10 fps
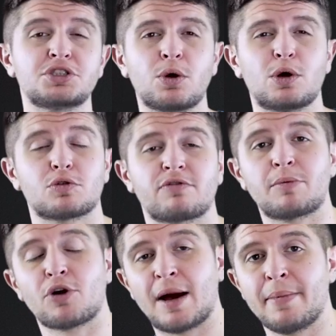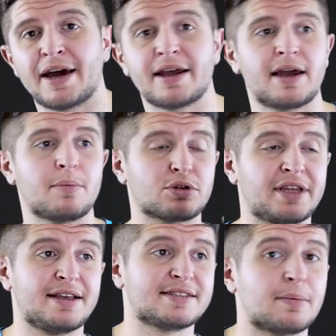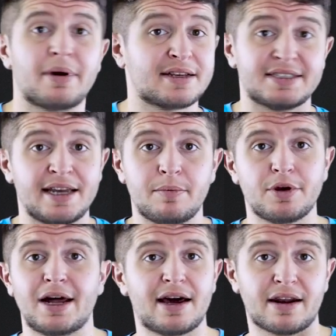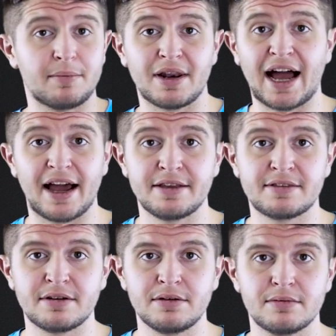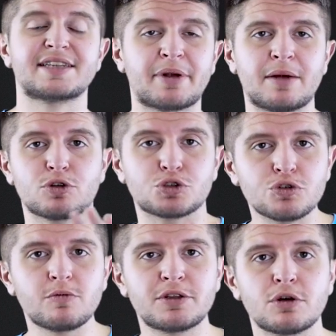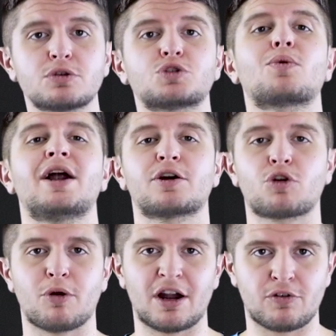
Così quando dovremo cambiare potenza, per esempio alla Rim Light, sapremo subito su quale gruppo